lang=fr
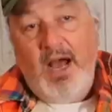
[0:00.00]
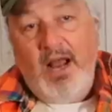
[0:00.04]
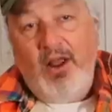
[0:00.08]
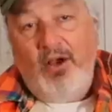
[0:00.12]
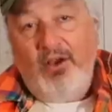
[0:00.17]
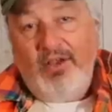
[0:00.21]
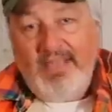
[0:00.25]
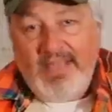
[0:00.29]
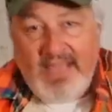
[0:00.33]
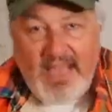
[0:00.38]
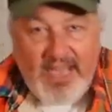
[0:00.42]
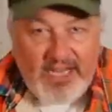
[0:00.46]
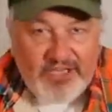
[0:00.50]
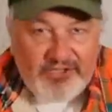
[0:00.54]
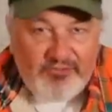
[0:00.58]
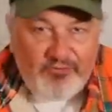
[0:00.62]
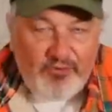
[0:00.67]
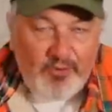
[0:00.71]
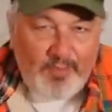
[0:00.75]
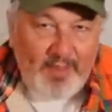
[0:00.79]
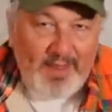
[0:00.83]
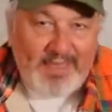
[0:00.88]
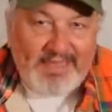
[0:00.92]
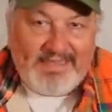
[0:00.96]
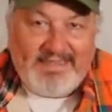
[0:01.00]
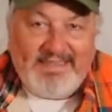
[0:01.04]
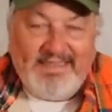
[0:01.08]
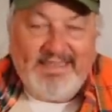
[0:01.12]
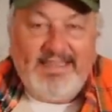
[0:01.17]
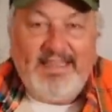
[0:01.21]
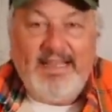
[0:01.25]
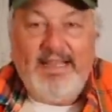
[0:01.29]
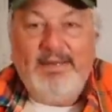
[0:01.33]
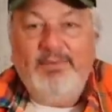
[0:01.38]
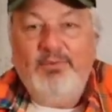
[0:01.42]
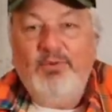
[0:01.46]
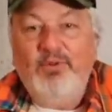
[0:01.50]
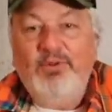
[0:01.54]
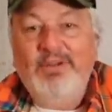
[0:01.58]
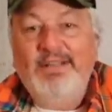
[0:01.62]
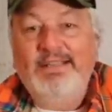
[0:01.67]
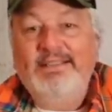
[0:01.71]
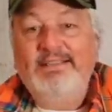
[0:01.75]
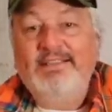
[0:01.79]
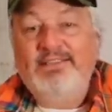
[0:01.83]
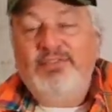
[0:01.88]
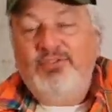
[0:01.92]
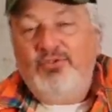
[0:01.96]
Alors hier, je vous passe également
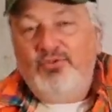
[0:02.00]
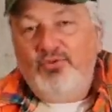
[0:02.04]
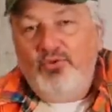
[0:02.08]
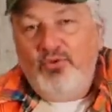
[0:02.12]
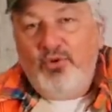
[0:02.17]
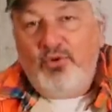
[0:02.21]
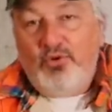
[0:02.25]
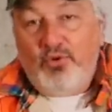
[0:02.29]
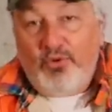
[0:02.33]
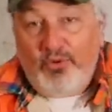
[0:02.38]
les discours